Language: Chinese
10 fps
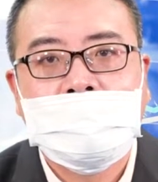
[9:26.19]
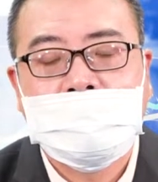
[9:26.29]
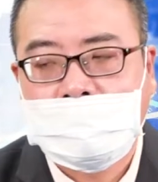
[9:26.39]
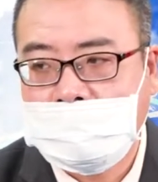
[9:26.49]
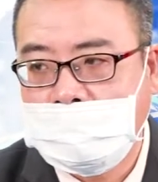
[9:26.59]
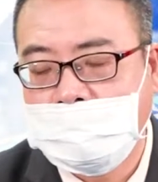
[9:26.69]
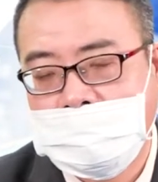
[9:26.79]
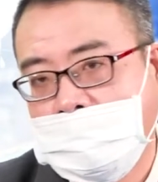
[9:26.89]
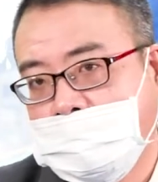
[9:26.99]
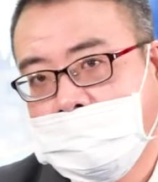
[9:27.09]
哪一档股
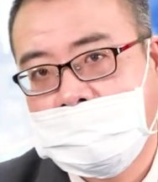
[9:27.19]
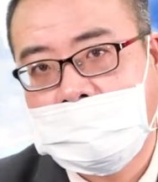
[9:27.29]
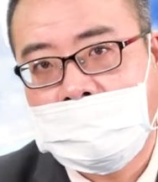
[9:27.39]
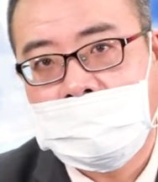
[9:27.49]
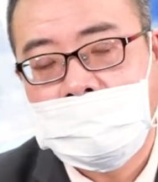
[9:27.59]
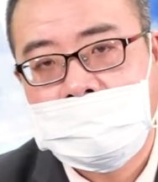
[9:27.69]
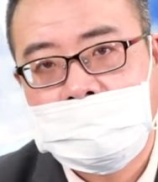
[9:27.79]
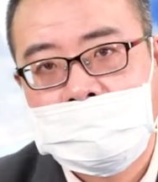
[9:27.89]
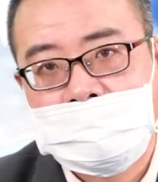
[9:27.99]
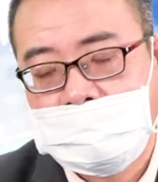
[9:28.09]
票你不知道？
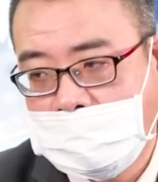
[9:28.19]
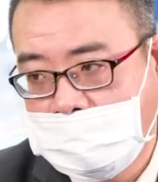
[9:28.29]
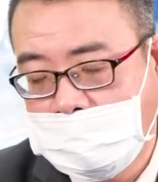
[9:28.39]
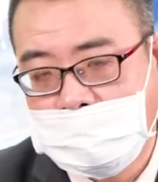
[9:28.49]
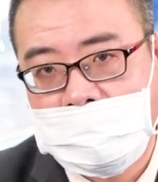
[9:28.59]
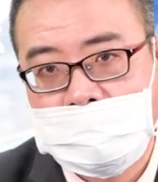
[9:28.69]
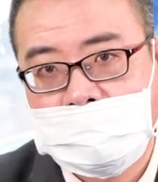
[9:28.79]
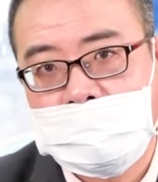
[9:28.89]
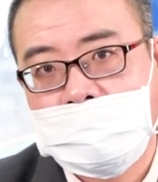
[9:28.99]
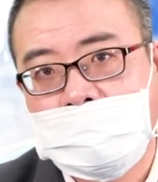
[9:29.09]
哪一档股票你不
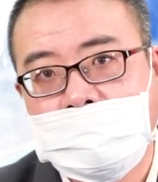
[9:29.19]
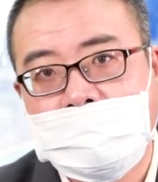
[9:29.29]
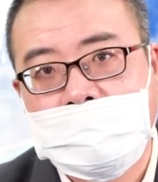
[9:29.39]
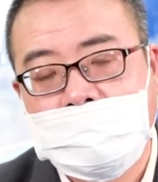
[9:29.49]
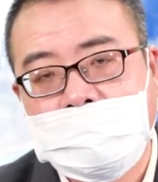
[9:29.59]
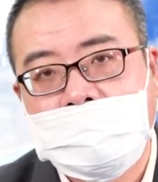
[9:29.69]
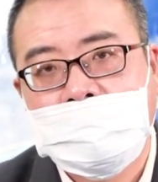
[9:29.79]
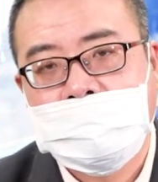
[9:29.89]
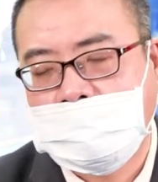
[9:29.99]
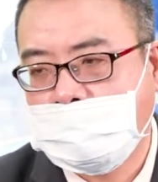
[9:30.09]
清楚？
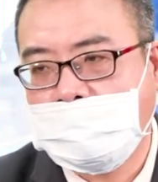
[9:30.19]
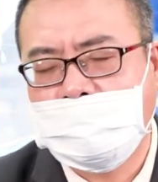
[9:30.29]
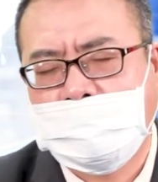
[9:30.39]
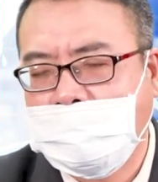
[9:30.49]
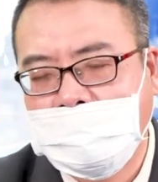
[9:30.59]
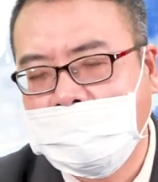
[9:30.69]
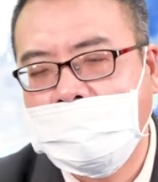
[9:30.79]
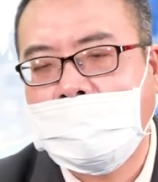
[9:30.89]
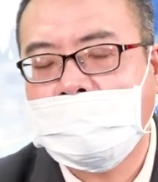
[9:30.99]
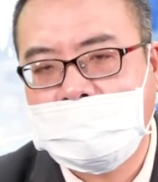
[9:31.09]
小赚小赔的，我很
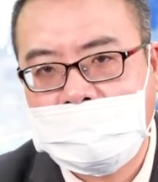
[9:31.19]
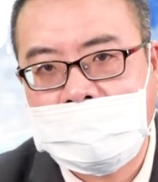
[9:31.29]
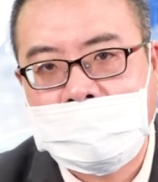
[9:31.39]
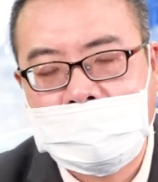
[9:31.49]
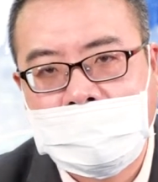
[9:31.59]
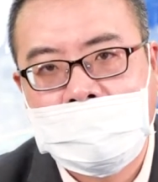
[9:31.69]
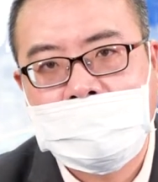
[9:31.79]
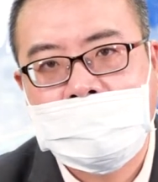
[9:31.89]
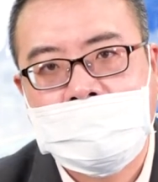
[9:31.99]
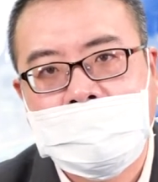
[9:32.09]
懒得讲啊。
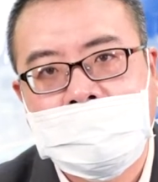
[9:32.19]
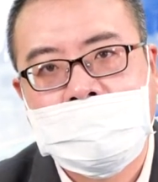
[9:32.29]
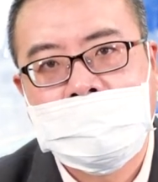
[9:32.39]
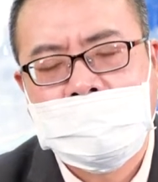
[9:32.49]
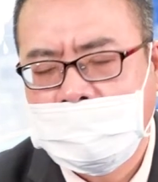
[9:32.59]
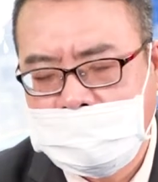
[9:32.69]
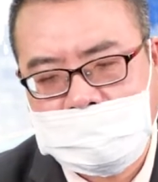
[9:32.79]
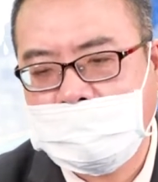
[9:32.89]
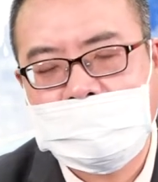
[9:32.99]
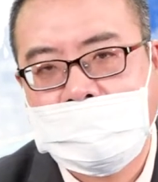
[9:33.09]
小
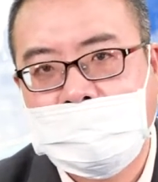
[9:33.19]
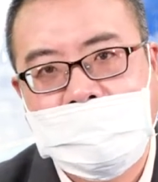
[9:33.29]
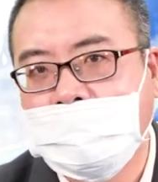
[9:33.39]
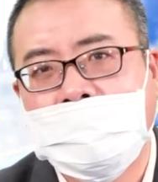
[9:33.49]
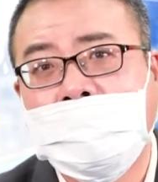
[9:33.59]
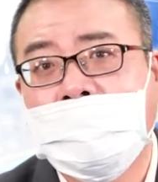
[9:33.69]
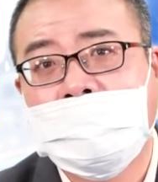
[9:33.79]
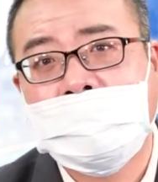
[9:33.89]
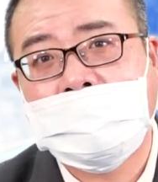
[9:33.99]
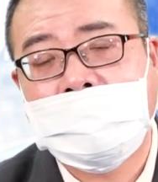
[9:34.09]
赚小赔的，我很懒
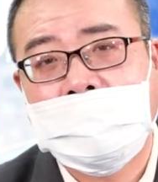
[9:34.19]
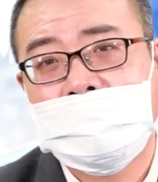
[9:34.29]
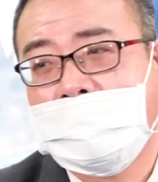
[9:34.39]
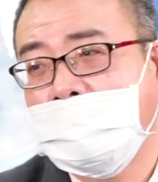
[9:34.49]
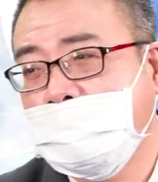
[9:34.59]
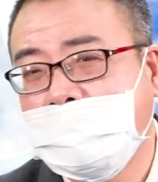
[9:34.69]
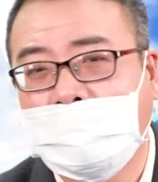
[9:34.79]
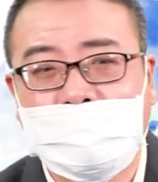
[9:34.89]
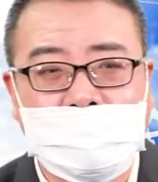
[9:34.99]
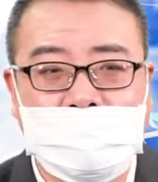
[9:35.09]
得讲。哎，谈什么
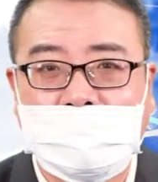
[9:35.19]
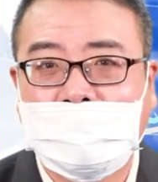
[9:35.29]
松藤啊？